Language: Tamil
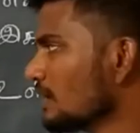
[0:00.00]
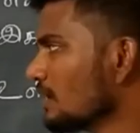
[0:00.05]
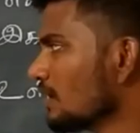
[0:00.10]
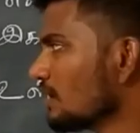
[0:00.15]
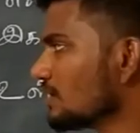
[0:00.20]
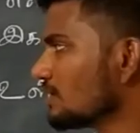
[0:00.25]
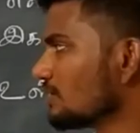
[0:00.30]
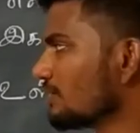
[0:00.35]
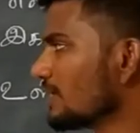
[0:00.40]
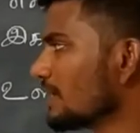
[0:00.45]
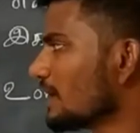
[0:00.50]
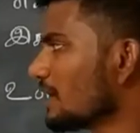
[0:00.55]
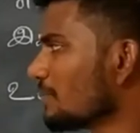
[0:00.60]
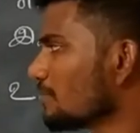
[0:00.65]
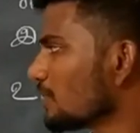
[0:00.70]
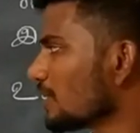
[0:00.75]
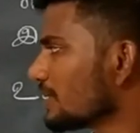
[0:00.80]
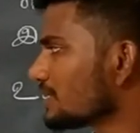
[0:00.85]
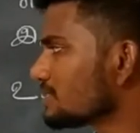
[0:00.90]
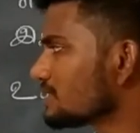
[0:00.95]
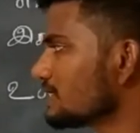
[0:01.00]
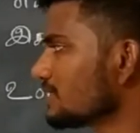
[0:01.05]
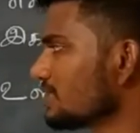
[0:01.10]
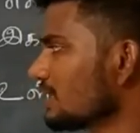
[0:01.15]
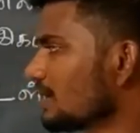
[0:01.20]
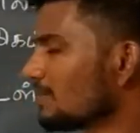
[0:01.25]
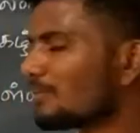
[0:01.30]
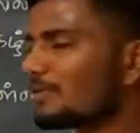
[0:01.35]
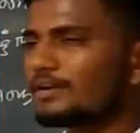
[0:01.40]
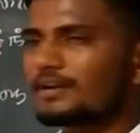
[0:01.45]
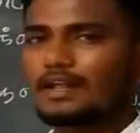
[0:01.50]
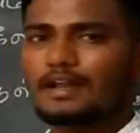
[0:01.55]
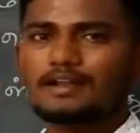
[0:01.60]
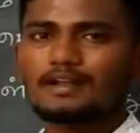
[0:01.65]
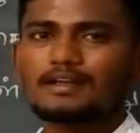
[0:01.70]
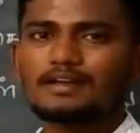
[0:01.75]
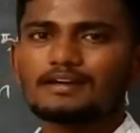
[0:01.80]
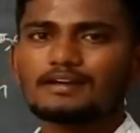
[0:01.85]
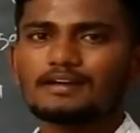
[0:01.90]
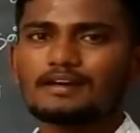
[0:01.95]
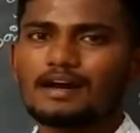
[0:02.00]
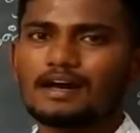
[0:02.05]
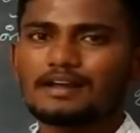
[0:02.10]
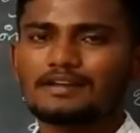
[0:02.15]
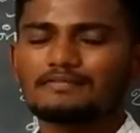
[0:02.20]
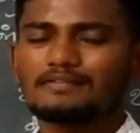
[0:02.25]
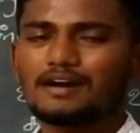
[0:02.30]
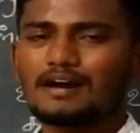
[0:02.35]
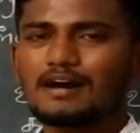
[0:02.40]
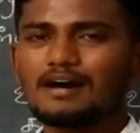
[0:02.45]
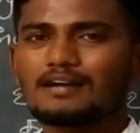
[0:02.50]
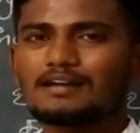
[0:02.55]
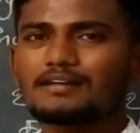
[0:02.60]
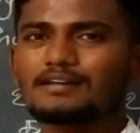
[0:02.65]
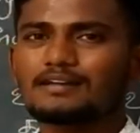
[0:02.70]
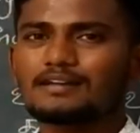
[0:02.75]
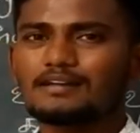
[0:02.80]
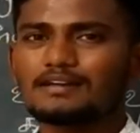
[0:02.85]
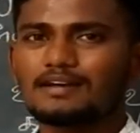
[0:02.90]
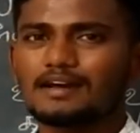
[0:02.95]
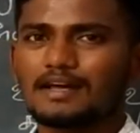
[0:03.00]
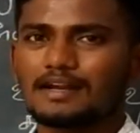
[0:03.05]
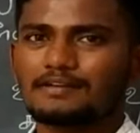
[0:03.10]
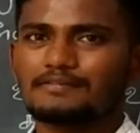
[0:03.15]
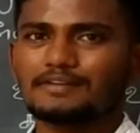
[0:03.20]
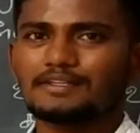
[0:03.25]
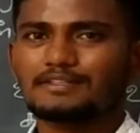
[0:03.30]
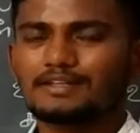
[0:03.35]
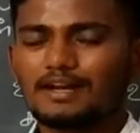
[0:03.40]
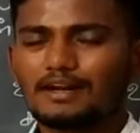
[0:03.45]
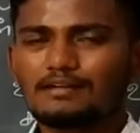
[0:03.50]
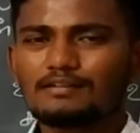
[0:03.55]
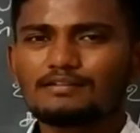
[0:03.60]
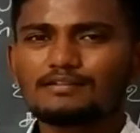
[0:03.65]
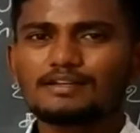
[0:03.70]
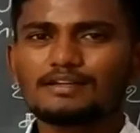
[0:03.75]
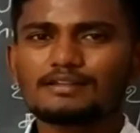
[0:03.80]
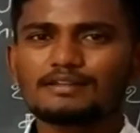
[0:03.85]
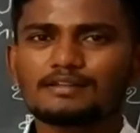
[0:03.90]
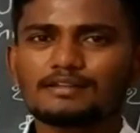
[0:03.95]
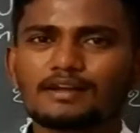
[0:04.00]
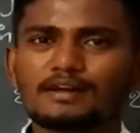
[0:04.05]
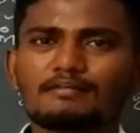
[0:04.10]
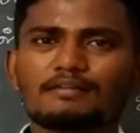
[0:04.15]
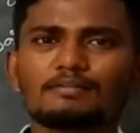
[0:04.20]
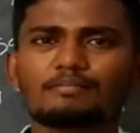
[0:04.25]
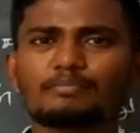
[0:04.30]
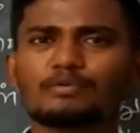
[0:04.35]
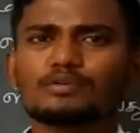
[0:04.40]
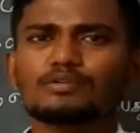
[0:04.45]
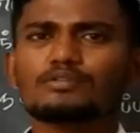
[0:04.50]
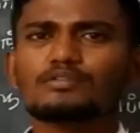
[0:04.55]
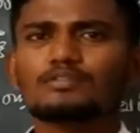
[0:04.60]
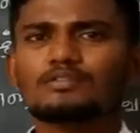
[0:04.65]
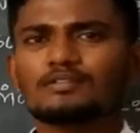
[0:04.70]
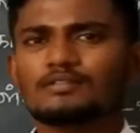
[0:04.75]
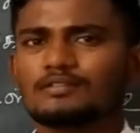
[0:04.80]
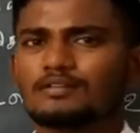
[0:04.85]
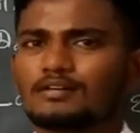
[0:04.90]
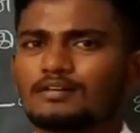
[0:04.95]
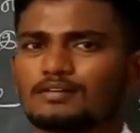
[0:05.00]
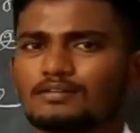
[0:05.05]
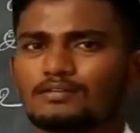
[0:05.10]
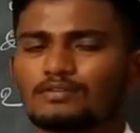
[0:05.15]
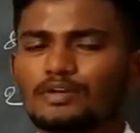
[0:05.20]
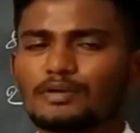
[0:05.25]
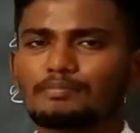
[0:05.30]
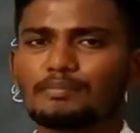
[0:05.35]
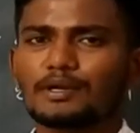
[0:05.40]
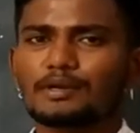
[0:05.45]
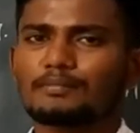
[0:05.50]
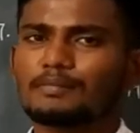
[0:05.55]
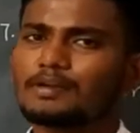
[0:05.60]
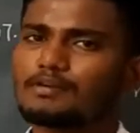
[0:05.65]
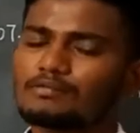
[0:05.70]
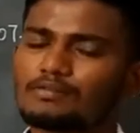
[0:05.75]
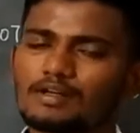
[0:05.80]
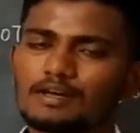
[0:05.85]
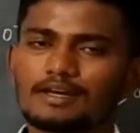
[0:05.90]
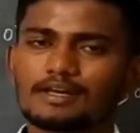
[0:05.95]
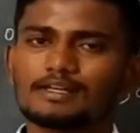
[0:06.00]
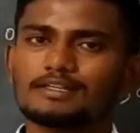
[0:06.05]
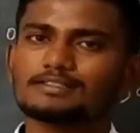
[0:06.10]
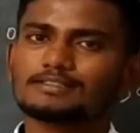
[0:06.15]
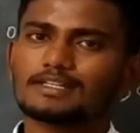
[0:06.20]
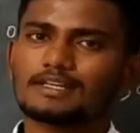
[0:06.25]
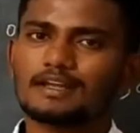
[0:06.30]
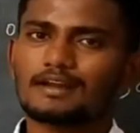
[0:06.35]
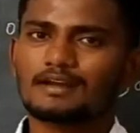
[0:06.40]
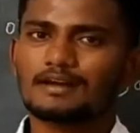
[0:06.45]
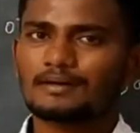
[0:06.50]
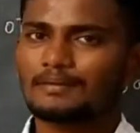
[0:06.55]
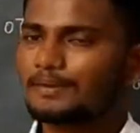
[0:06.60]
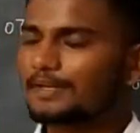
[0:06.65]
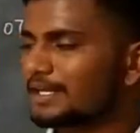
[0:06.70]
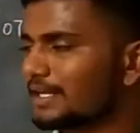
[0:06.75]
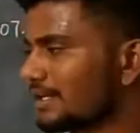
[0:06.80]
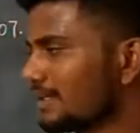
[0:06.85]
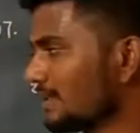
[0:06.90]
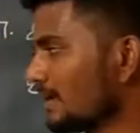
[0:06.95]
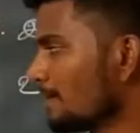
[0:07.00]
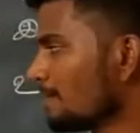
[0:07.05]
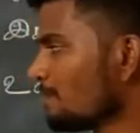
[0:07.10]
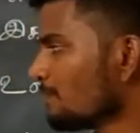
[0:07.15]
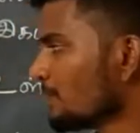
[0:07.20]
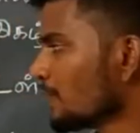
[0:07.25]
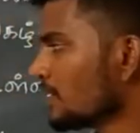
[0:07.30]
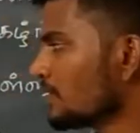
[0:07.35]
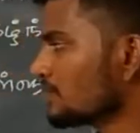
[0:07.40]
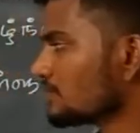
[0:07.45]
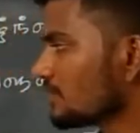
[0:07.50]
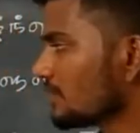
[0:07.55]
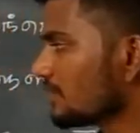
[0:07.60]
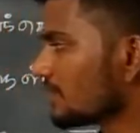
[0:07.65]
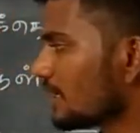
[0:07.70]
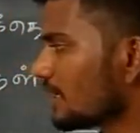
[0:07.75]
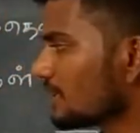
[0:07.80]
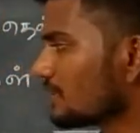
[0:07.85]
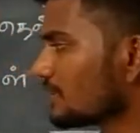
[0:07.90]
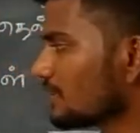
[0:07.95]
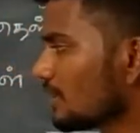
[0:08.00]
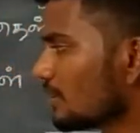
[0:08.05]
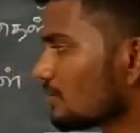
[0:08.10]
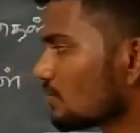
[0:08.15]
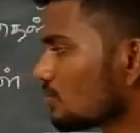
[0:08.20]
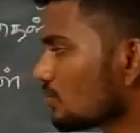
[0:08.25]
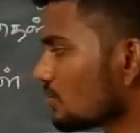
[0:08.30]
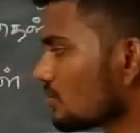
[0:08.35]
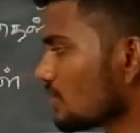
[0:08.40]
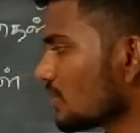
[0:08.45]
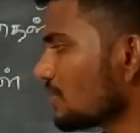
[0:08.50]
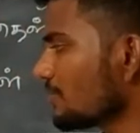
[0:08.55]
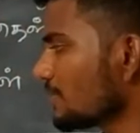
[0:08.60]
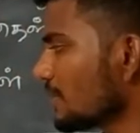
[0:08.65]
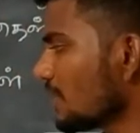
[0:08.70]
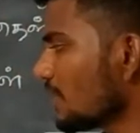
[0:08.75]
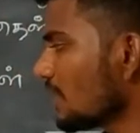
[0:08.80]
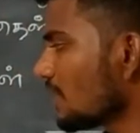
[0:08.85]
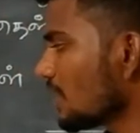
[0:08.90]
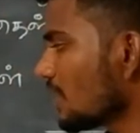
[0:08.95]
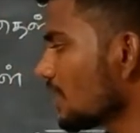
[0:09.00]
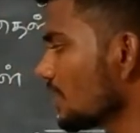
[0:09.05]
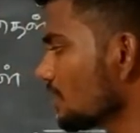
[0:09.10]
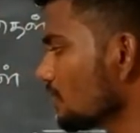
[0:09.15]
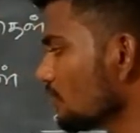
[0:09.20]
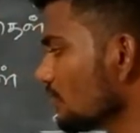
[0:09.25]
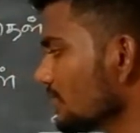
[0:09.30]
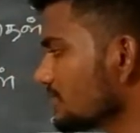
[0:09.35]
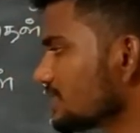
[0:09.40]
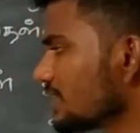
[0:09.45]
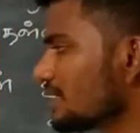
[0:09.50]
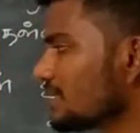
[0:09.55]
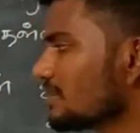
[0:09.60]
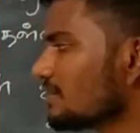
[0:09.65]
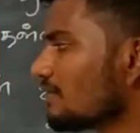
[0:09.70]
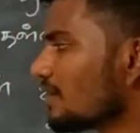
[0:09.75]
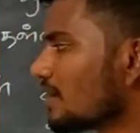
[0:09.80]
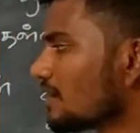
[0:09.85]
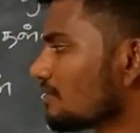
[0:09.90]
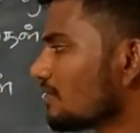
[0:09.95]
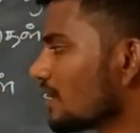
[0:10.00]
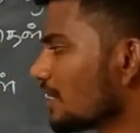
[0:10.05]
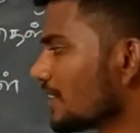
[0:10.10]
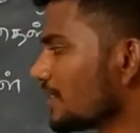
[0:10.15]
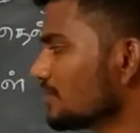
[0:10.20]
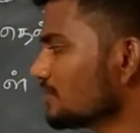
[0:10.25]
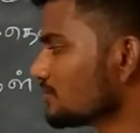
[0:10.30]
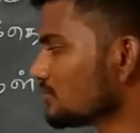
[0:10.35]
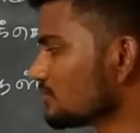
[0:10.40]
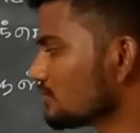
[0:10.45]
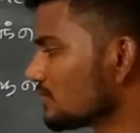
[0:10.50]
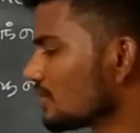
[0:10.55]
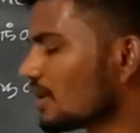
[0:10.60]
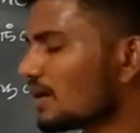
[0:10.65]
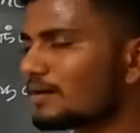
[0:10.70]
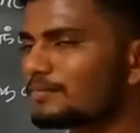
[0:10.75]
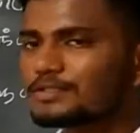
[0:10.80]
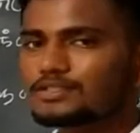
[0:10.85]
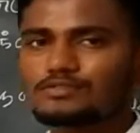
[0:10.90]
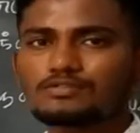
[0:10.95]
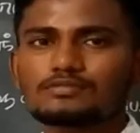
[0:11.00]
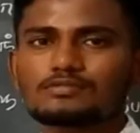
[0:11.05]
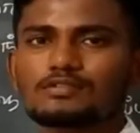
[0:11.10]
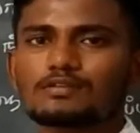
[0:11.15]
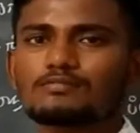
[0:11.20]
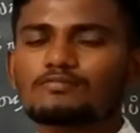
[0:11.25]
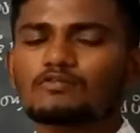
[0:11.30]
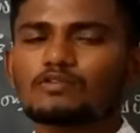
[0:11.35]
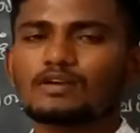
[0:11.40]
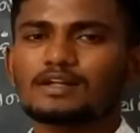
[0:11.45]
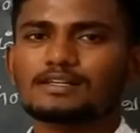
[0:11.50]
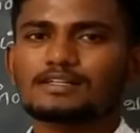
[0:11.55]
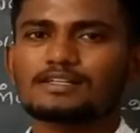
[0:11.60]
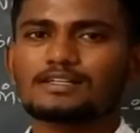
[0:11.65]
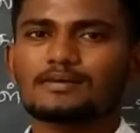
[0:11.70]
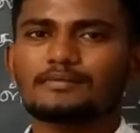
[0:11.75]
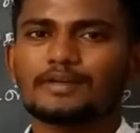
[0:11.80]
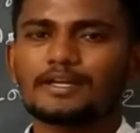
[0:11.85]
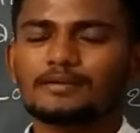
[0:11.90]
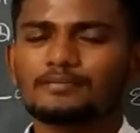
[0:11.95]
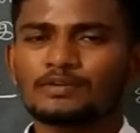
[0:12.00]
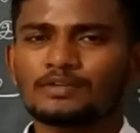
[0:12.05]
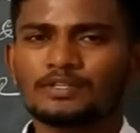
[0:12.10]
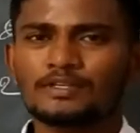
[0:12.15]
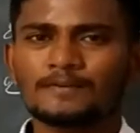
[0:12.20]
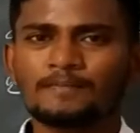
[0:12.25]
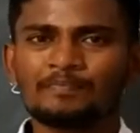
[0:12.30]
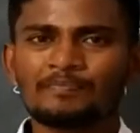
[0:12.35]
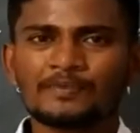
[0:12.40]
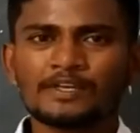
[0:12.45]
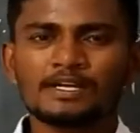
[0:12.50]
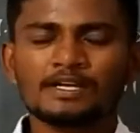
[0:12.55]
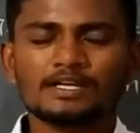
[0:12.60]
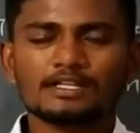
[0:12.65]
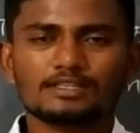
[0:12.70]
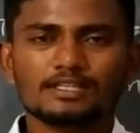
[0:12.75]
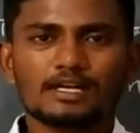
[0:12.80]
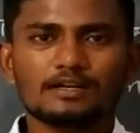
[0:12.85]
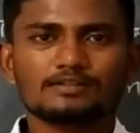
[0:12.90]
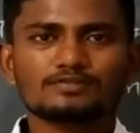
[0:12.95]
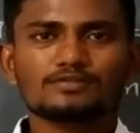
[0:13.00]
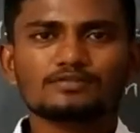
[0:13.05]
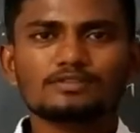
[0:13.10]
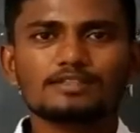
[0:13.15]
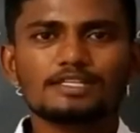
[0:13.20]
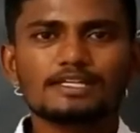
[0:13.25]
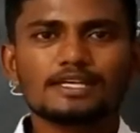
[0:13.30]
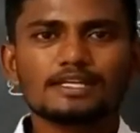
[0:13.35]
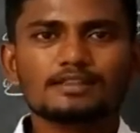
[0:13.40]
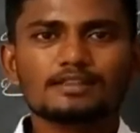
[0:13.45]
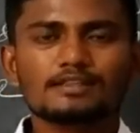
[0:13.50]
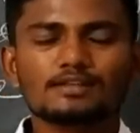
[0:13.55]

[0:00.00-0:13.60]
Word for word: இந்த விடாமுயற்சி அப்புறம் நல்ல அறிவு ஆன்ற அறிவு இது ரெண்டும் இருந்ததுனாவே போதும் குடிப்பெருமை உலகறிய செய்யலாம் அப்படிங்கிறதா ஸோ அதுக்கு அடுத்ததுல குற்றம் இலானாய் குடி செய்து வாழ்வானை சுற்றாம சுற்றும் உலகு அப்படிங்கும்போது தன்னை சுற்றி எந்த